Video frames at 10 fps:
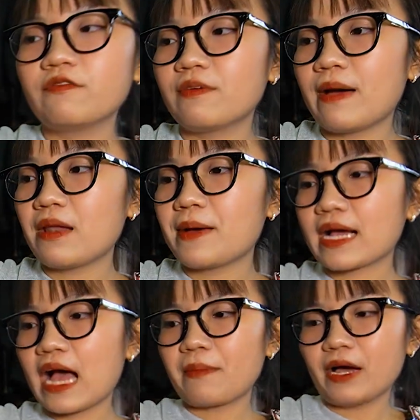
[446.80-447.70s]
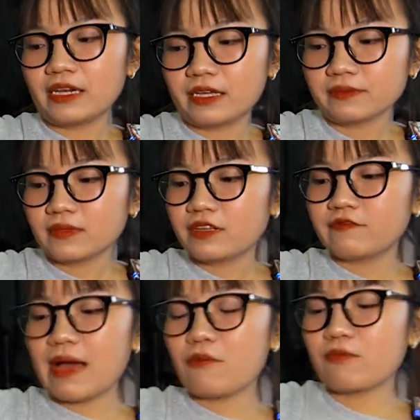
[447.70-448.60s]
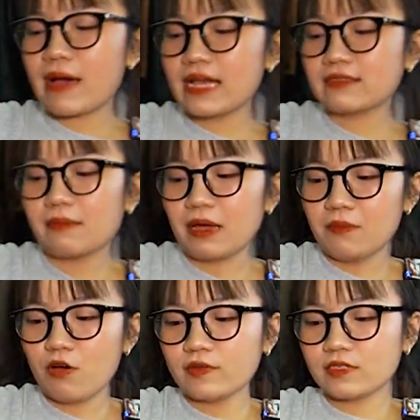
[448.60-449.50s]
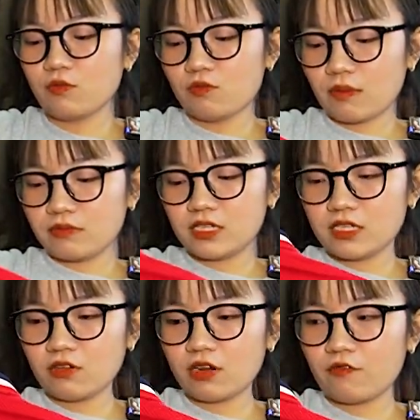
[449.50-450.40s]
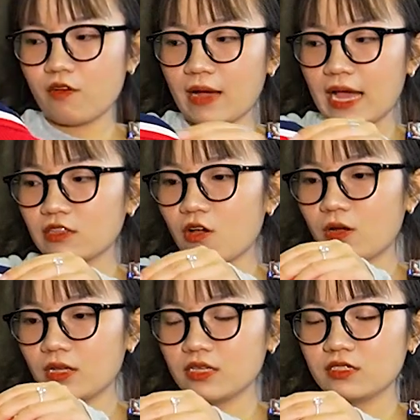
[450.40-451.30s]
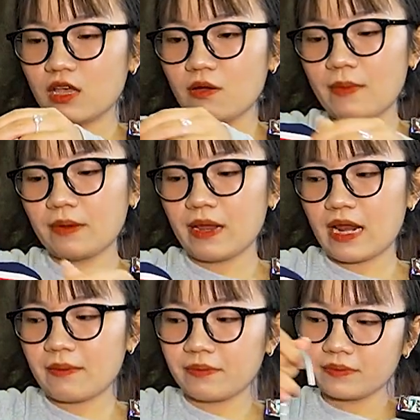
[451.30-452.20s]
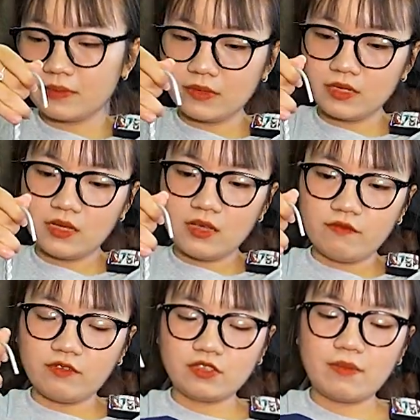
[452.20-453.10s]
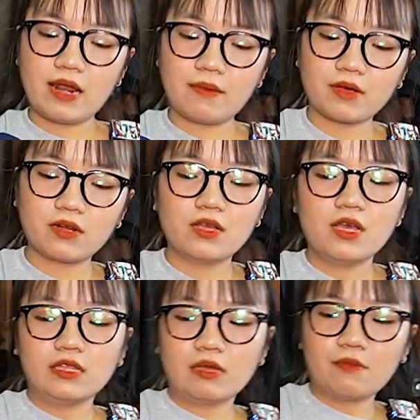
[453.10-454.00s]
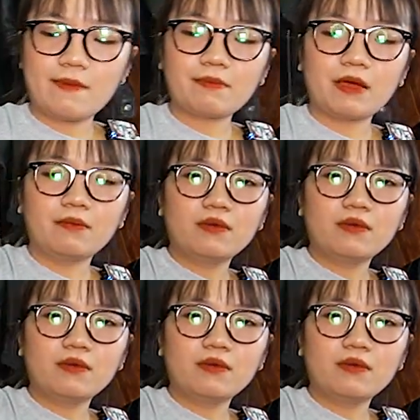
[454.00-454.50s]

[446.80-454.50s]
Với mã là mã K bảy này. Vai bốn mươi ba, dài bảy mươi mốt và rộng năm mươi chín, con này form khá to đấy, dưới một mét bảy mươi lăm. Và dưới bảy mươi lăm cân, tầm một mét bảy